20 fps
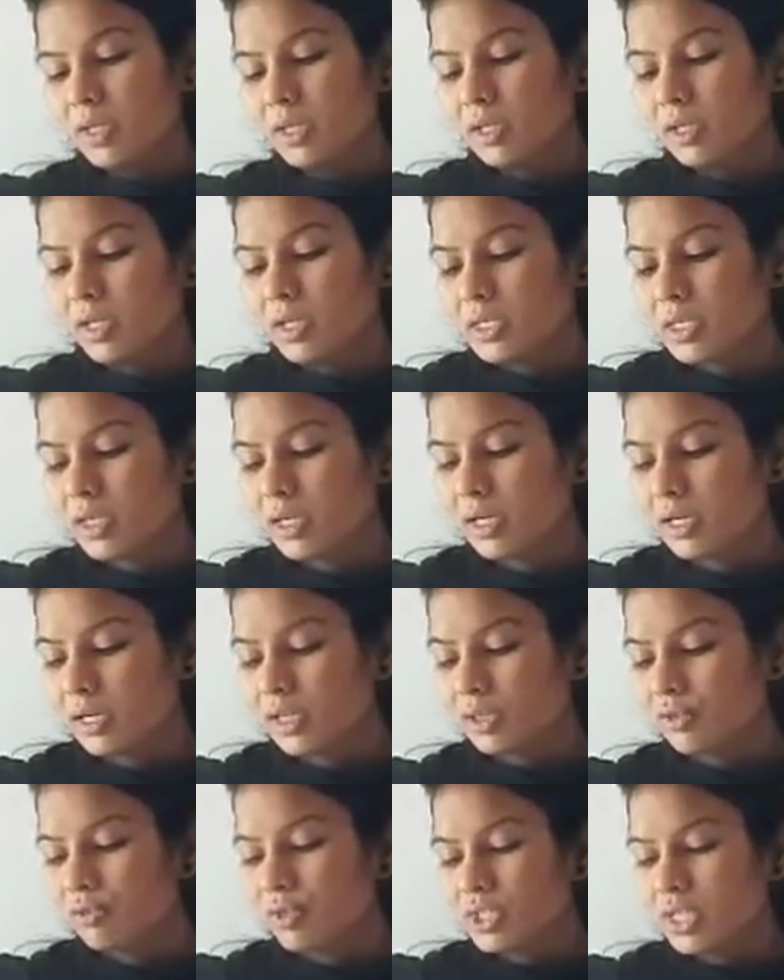अंदर ऐसे
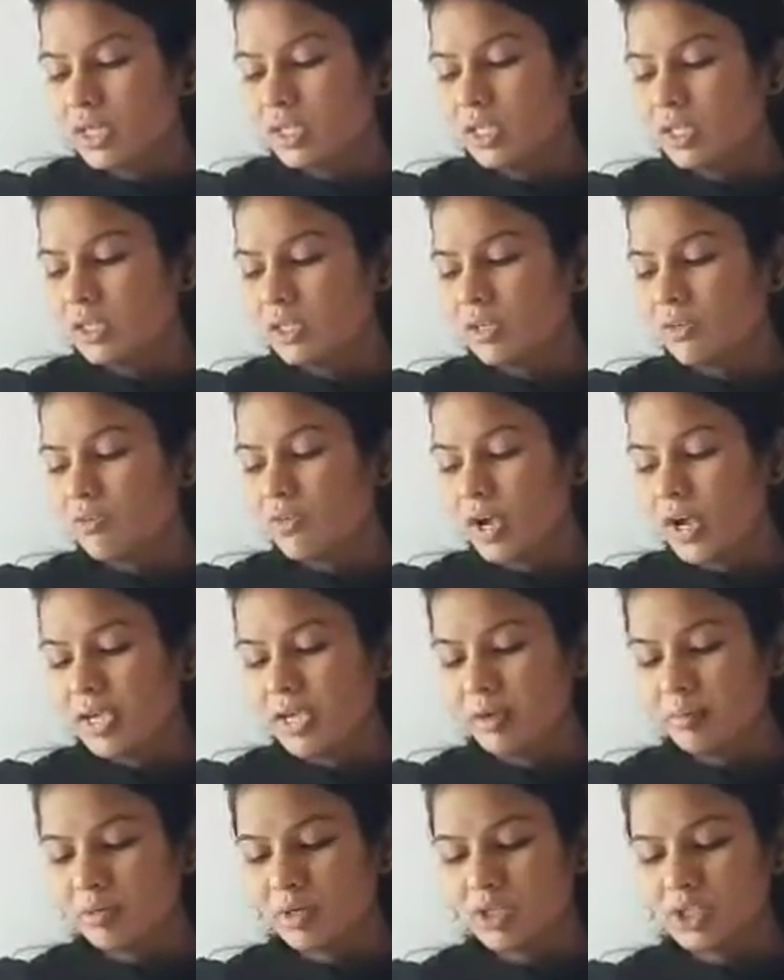गलत विचार थे कि
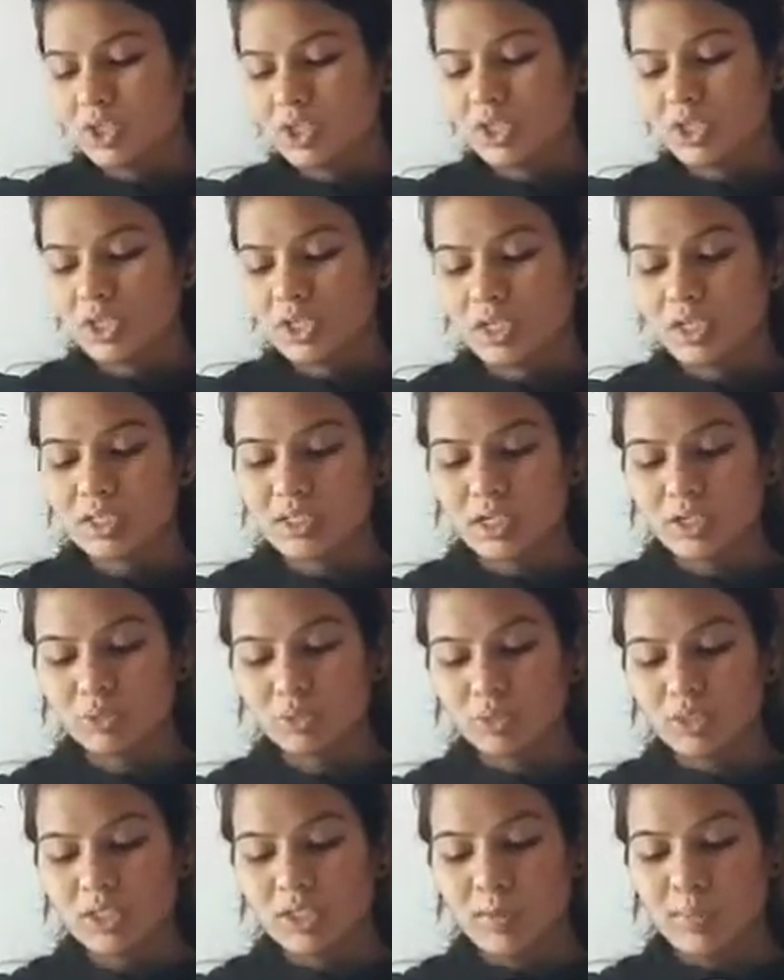व्यायाम का शिक्षा के
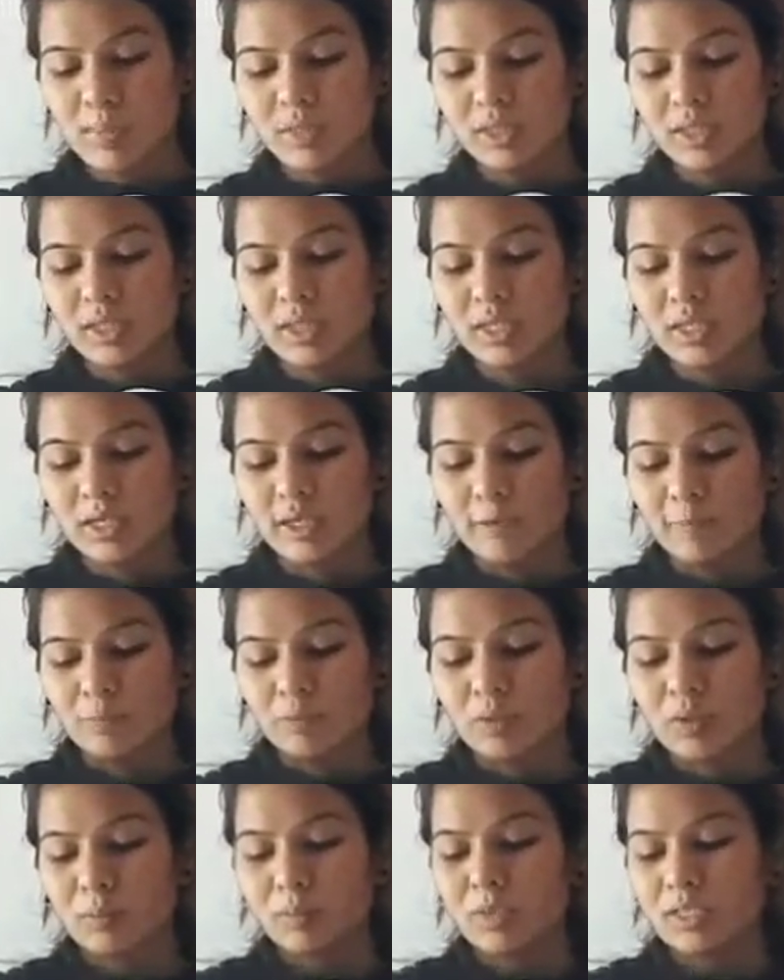साथ कोई संबंध नहीं है
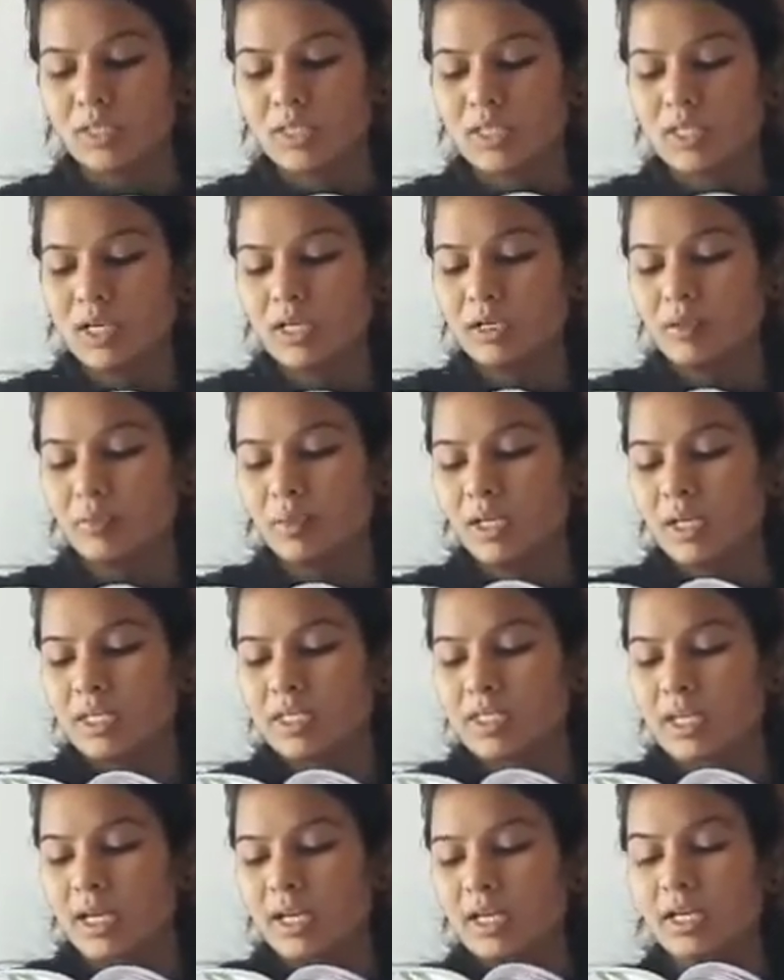पीछे जाकर
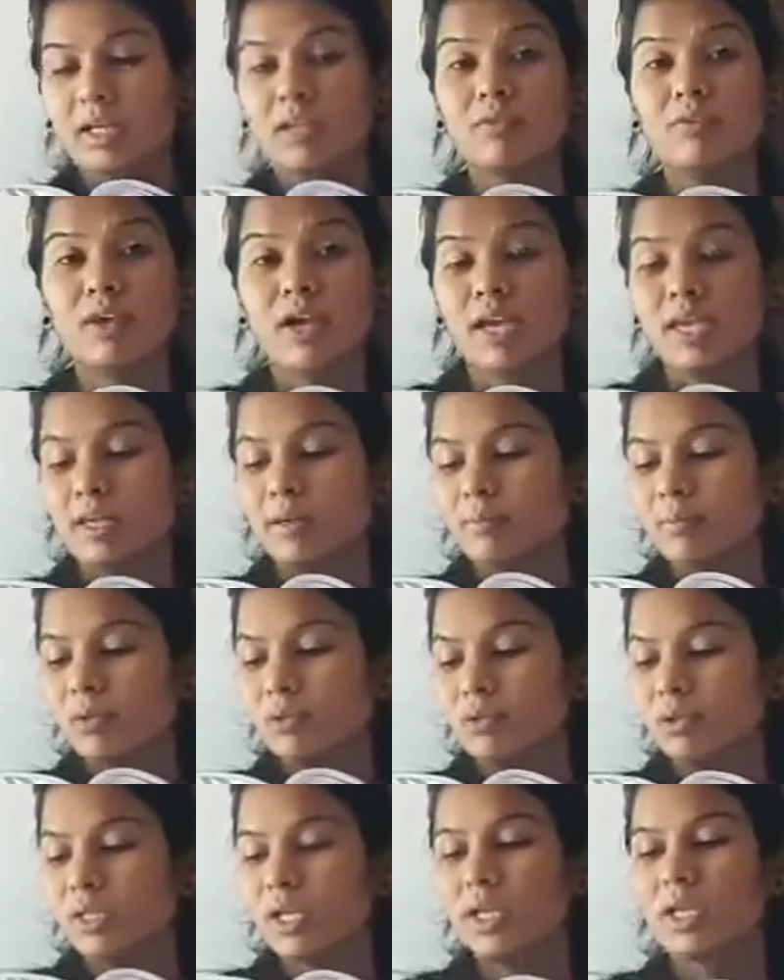मैंने जाना कि व्यायाम भी
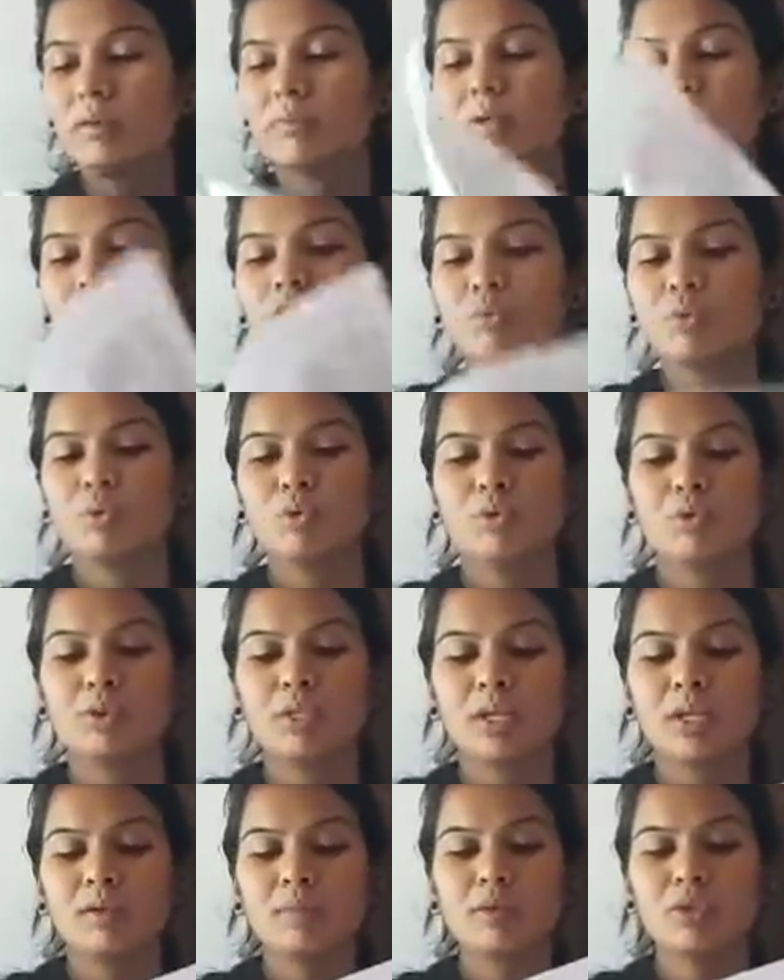उतना ही महत्वपूर्ण
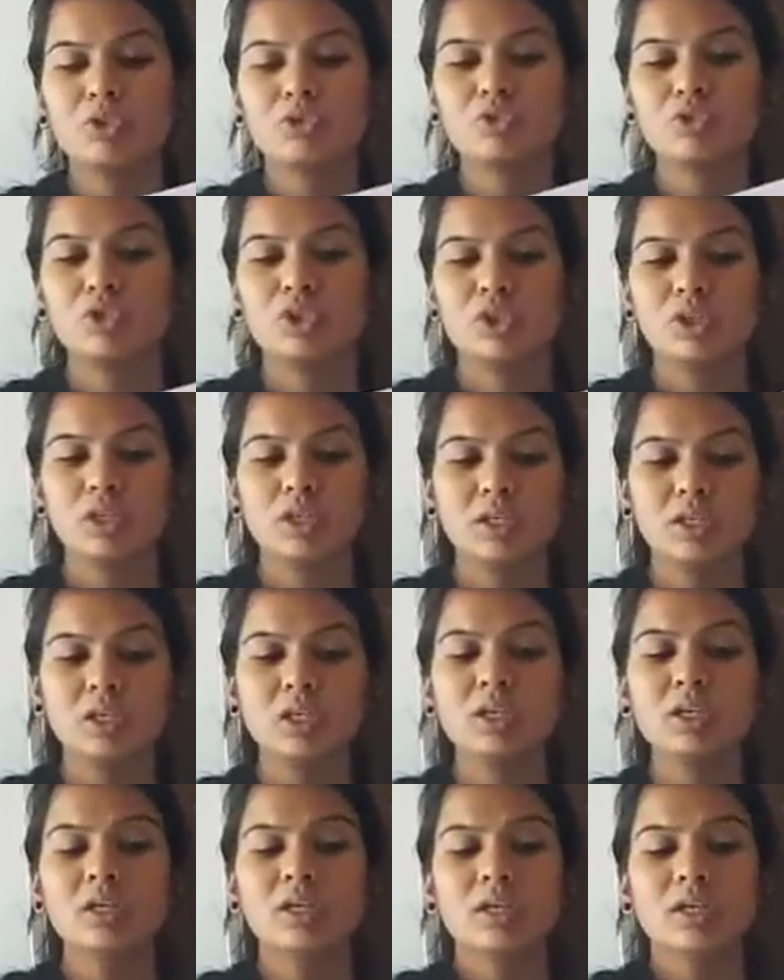होता है बच्चों जितने
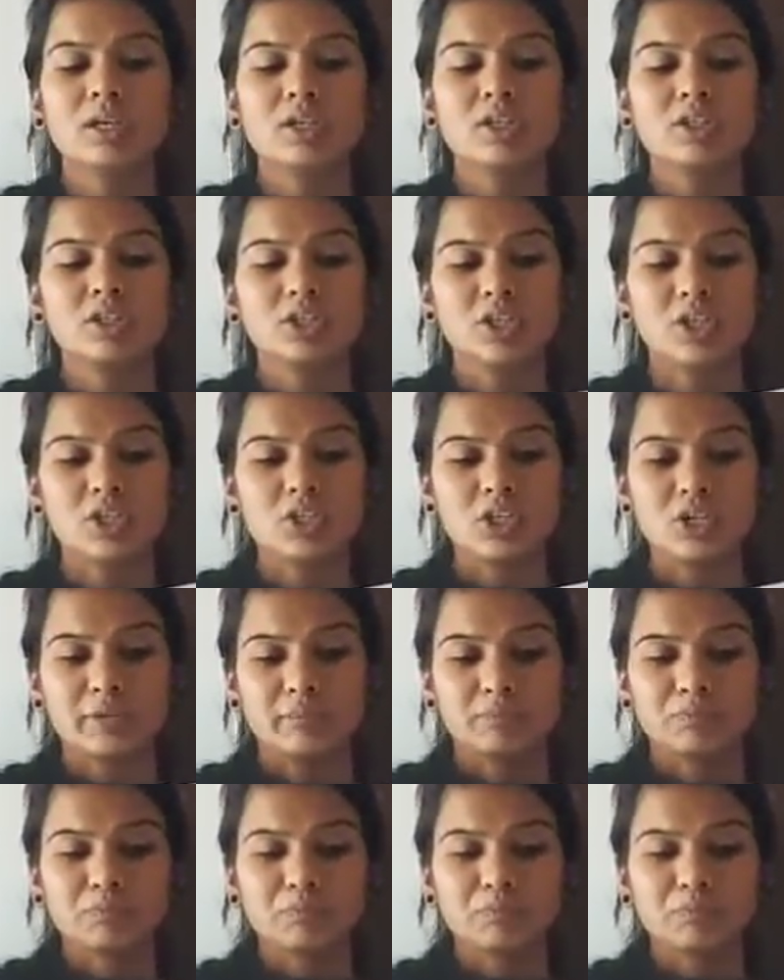की शिक्षा